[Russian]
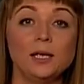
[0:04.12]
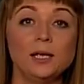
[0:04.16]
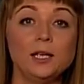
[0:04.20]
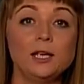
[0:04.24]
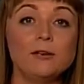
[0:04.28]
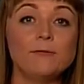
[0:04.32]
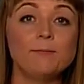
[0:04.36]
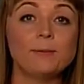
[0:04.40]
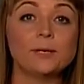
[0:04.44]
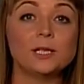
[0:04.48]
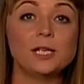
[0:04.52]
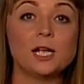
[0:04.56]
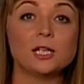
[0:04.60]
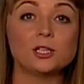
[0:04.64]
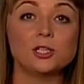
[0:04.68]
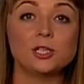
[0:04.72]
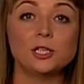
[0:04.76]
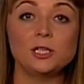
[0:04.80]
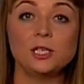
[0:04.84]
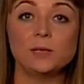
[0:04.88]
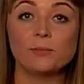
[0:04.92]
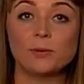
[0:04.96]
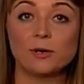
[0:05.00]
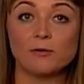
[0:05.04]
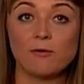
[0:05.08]
И в
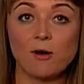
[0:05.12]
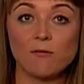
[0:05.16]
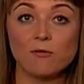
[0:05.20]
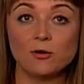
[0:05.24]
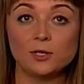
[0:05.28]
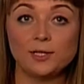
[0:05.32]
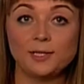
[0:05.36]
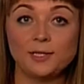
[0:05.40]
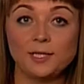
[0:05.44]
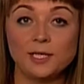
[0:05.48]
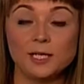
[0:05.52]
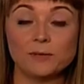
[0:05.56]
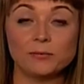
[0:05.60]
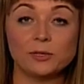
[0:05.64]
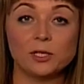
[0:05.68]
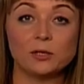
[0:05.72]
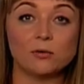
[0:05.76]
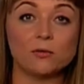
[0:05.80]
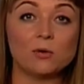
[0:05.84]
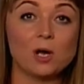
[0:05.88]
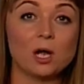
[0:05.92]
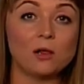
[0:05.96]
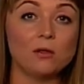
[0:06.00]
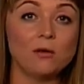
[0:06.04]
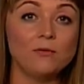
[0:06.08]
продолжении правовой темы.
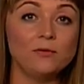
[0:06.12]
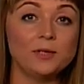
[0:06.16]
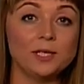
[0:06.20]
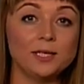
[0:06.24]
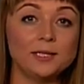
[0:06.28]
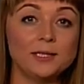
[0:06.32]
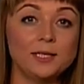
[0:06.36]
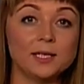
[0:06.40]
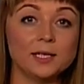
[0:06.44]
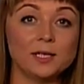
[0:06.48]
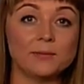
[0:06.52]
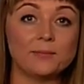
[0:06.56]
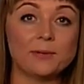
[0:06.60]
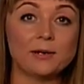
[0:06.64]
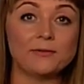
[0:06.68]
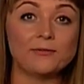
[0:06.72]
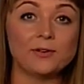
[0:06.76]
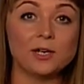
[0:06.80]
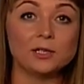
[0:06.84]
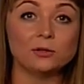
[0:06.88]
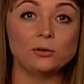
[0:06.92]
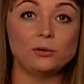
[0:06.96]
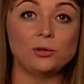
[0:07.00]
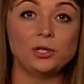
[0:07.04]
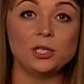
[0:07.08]
Уголовное дело по
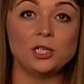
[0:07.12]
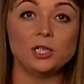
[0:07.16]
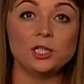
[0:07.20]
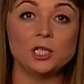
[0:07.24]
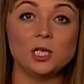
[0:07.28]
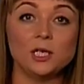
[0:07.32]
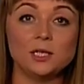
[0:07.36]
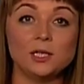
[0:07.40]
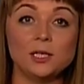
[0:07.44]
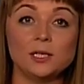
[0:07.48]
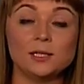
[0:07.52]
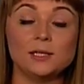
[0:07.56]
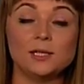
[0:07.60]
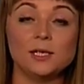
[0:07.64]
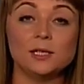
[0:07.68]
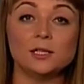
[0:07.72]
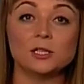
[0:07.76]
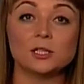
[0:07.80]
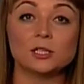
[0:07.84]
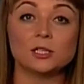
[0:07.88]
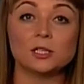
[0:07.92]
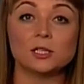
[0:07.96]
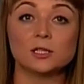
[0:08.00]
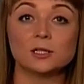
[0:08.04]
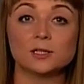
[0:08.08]
факту хищения
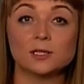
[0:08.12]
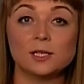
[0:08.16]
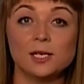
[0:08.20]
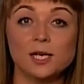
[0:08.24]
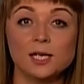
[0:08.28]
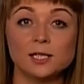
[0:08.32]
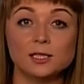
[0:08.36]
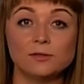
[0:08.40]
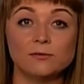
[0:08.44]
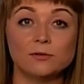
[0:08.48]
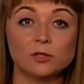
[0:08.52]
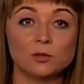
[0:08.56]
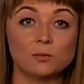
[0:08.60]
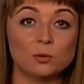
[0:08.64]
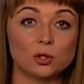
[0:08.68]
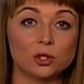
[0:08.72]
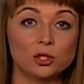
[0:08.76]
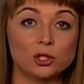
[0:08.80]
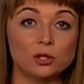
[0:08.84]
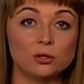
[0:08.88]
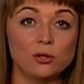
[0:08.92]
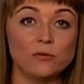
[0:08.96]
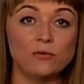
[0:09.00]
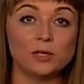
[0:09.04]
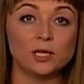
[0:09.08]
денежных средств
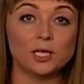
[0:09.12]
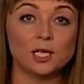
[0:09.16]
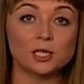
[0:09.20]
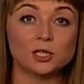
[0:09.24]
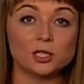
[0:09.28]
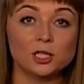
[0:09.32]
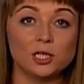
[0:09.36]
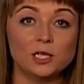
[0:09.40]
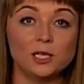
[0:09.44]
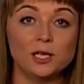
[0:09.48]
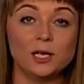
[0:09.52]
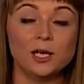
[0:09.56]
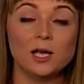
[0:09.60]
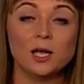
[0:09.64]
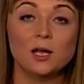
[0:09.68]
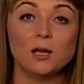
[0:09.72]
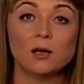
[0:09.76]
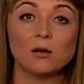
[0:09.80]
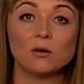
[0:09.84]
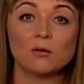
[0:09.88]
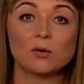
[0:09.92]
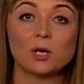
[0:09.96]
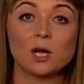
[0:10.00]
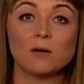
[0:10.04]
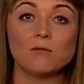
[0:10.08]
возбуждено в отношении
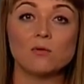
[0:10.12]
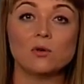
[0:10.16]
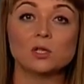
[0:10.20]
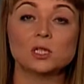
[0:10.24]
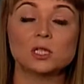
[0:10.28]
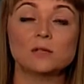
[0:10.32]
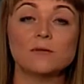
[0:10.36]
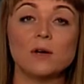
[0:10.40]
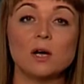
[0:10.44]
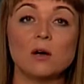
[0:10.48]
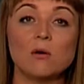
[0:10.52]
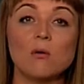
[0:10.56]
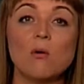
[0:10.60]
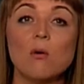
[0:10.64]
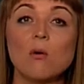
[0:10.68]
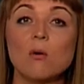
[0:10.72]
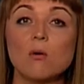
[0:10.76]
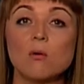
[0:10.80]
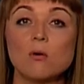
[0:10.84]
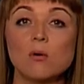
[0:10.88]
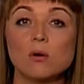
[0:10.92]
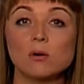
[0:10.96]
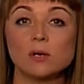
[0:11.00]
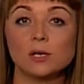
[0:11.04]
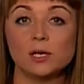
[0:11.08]
руководства
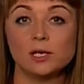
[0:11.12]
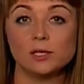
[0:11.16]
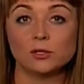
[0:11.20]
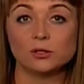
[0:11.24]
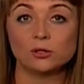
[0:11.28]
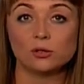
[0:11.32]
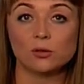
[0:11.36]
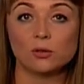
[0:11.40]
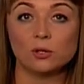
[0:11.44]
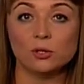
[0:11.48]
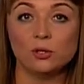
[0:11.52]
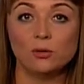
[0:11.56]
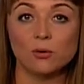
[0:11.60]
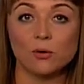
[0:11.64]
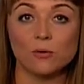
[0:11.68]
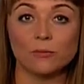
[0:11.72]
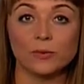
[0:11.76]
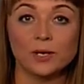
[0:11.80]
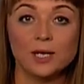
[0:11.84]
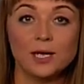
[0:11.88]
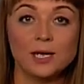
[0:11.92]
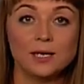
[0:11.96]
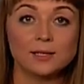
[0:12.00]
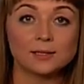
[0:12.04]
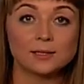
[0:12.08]
ООО «Клинстройдом».
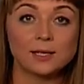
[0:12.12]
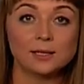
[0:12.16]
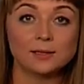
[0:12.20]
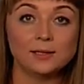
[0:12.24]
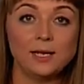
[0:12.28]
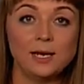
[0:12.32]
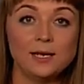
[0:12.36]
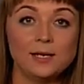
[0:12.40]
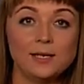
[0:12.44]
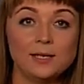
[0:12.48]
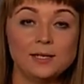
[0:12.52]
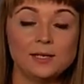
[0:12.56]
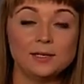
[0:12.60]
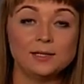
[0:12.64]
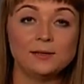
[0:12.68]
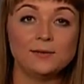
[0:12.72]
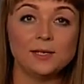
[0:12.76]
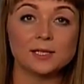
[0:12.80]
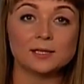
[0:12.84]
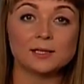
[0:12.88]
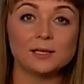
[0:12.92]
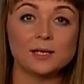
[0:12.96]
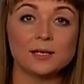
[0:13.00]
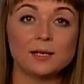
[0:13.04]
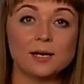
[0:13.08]
Скандально
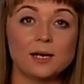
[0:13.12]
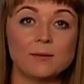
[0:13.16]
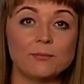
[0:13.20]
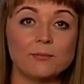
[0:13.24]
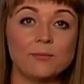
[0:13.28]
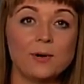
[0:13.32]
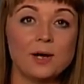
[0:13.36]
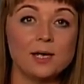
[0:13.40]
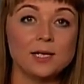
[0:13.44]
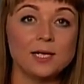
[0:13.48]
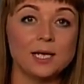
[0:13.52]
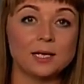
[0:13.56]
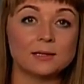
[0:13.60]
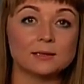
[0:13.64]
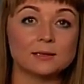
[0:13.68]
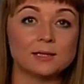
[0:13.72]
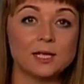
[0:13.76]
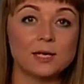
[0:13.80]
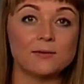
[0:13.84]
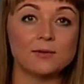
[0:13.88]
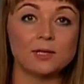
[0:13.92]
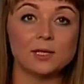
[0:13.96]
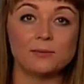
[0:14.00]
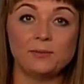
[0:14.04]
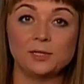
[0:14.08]
известная компания
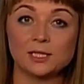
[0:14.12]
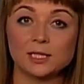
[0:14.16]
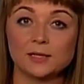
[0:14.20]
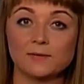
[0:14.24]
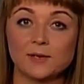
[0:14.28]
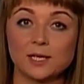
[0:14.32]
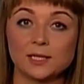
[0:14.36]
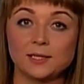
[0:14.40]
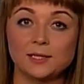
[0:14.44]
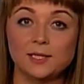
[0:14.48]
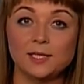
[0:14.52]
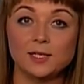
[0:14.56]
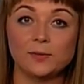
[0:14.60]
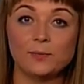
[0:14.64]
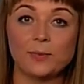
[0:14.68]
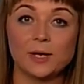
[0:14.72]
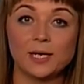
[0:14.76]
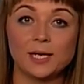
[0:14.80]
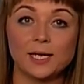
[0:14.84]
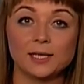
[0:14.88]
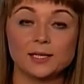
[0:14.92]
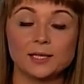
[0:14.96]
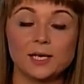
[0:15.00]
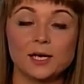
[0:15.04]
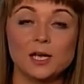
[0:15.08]
оставила без квартир
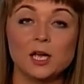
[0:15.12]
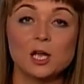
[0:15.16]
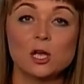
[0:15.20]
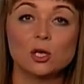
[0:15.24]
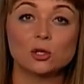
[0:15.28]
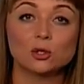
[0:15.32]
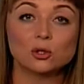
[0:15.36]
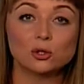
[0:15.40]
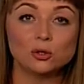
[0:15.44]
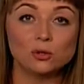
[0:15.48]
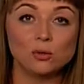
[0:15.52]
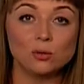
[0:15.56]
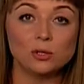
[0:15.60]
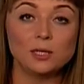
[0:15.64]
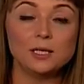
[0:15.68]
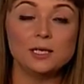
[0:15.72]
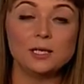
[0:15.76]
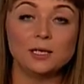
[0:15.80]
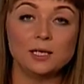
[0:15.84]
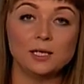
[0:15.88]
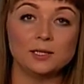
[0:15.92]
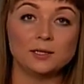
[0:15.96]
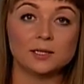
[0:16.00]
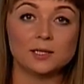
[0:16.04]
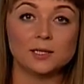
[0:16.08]
порядка сотни
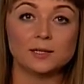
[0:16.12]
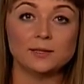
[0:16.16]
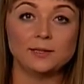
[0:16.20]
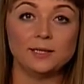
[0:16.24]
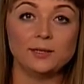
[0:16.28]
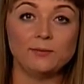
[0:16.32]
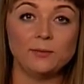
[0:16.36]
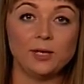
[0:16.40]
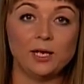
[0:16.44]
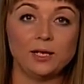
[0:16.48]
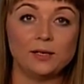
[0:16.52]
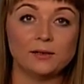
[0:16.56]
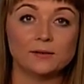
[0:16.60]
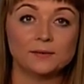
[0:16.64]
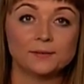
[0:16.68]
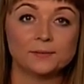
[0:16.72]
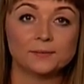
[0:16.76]
клинских семей.